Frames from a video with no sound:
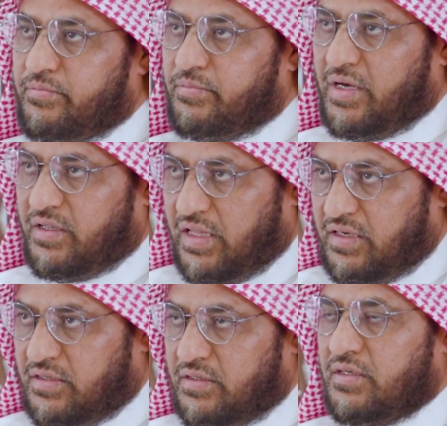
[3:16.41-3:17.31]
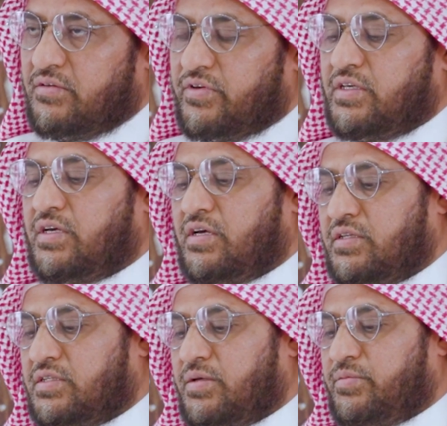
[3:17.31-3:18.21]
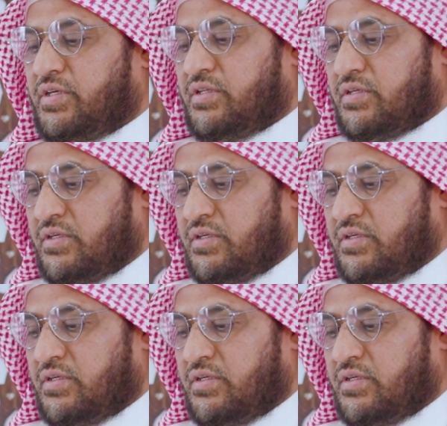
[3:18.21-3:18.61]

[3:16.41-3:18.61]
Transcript: بعضا فهي للتبعيض